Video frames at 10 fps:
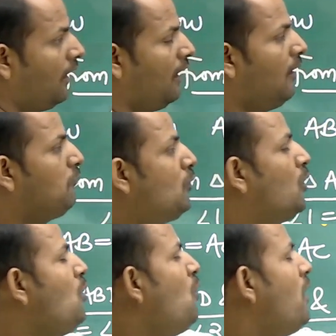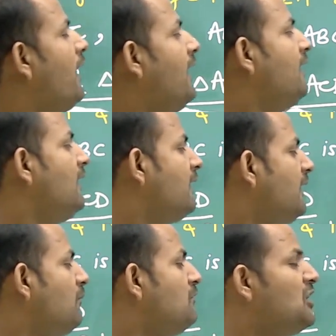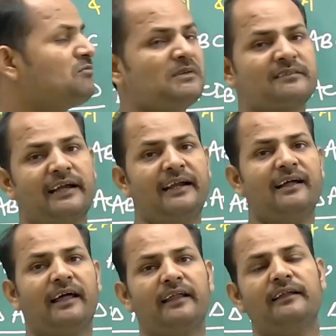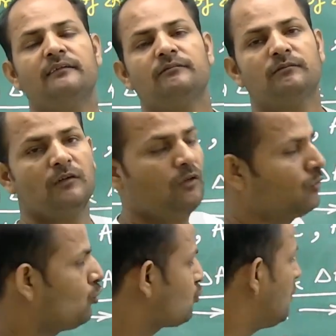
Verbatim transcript: अब टू एंगल के बीच में साइड आ रही है तो उसको